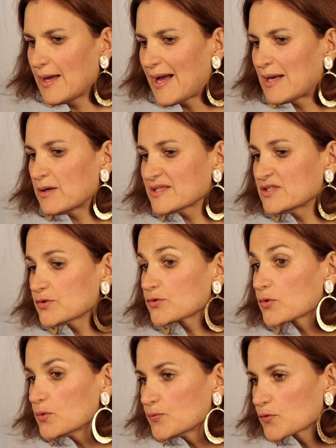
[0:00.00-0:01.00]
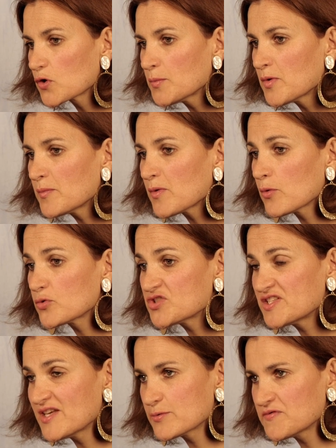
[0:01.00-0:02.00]
Alors il se trouve qu'au moment où
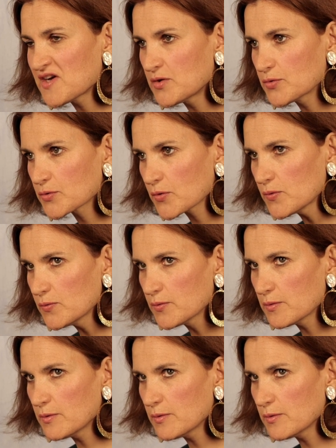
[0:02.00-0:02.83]
j'ai découvert le cru,